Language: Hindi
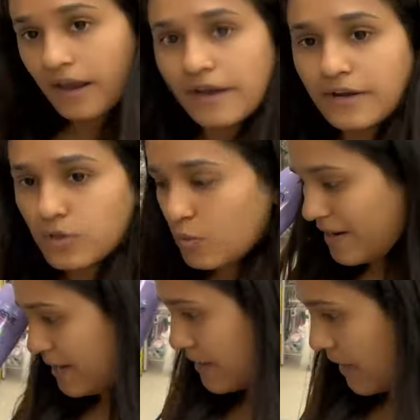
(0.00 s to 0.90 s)
है टू
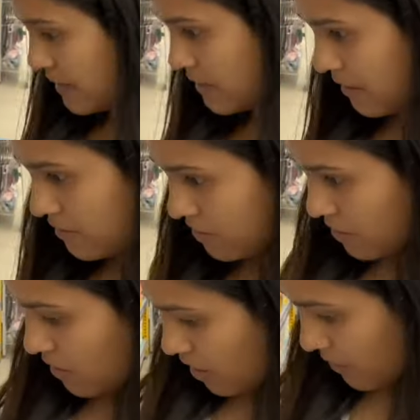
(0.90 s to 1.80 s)
एटी नाइन का
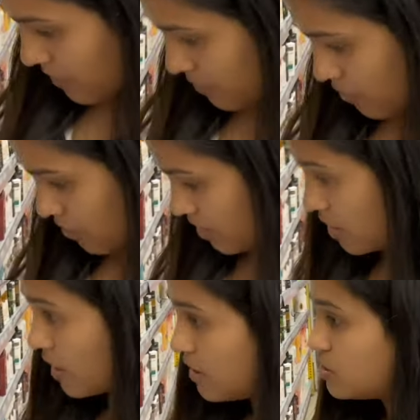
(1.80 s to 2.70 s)
अभी हम
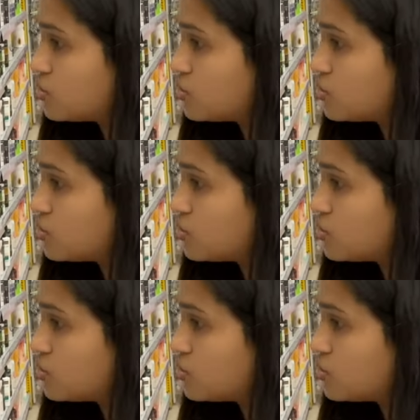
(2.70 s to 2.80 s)
लॉरियल का ही